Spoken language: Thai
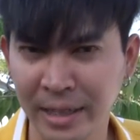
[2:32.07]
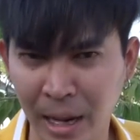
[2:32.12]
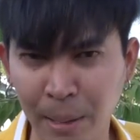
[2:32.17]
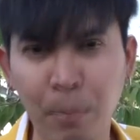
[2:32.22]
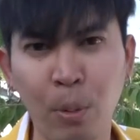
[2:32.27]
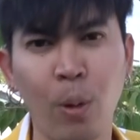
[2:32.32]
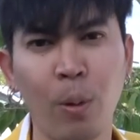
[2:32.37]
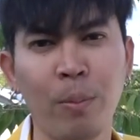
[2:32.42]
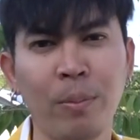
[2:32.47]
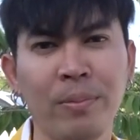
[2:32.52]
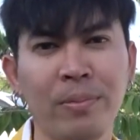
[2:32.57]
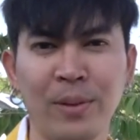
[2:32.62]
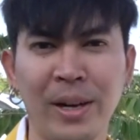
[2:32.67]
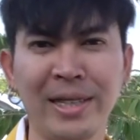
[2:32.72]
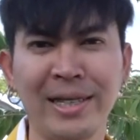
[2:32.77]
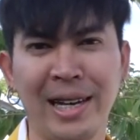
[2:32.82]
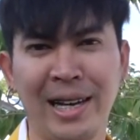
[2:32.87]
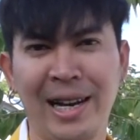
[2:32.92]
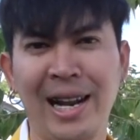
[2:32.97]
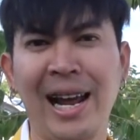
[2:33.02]
ครับผมไว้
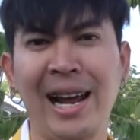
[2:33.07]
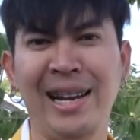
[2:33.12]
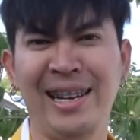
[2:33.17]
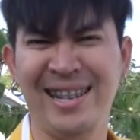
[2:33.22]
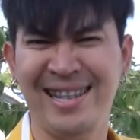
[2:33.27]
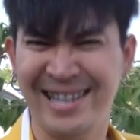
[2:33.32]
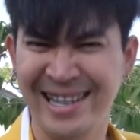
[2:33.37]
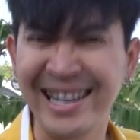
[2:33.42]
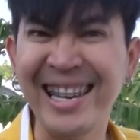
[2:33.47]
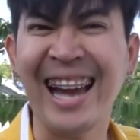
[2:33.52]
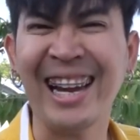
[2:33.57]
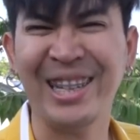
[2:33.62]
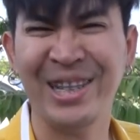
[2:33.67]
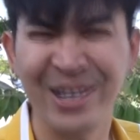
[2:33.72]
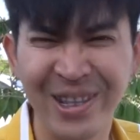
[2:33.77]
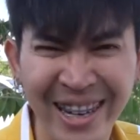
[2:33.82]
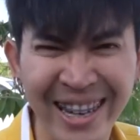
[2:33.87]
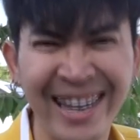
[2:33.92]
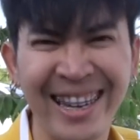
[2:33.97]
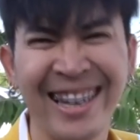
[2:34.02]
ใจได้เสืออยาก
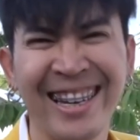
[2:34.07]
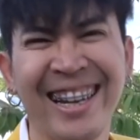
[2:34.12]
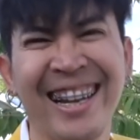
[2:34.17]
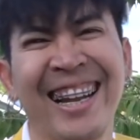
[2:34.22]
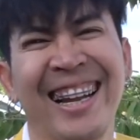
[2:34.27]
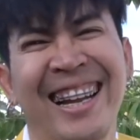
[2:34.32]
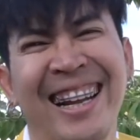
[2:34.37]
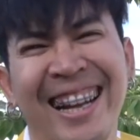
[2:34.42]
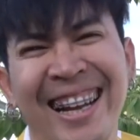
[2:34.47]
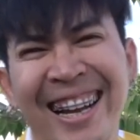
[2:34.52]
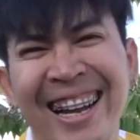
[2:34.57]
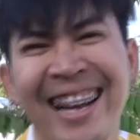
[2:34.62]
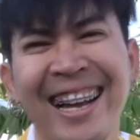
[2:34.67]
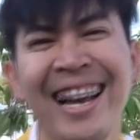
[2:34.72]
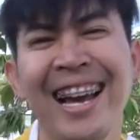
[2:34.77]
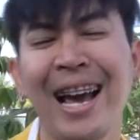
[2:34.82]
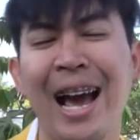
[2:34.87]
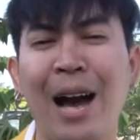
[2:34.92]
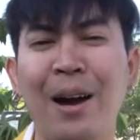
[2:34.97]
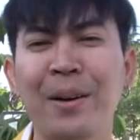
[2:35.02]
ช่ว
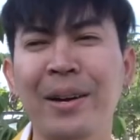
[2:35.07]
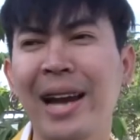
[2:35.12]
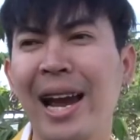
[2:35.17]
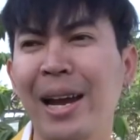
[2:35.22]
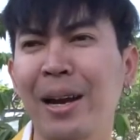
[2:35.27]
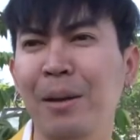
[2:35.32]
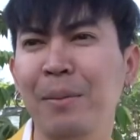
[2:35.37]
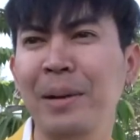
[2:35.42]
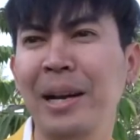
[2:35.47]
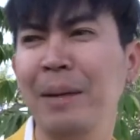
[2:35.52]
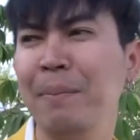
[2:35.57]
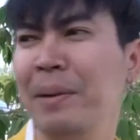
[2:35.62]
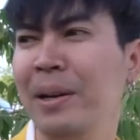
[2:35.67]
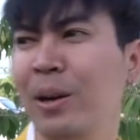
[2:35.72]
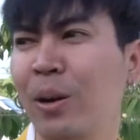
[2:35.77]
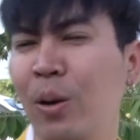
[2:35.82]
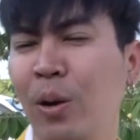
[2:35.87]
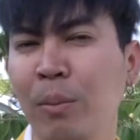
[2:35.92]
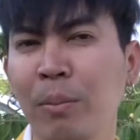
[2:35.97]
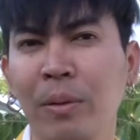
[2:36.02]
ยาง่ายก็ไม่ได้เป็น
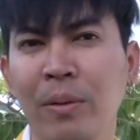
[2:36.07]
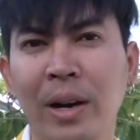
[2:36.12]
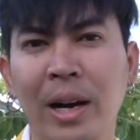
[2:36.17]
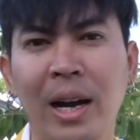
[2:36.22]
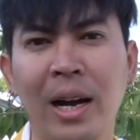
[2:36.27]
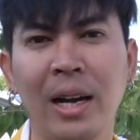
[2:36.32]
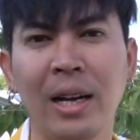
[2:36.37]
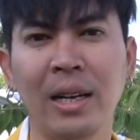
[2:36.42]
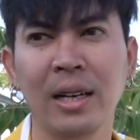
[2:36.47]
คนแบบว่า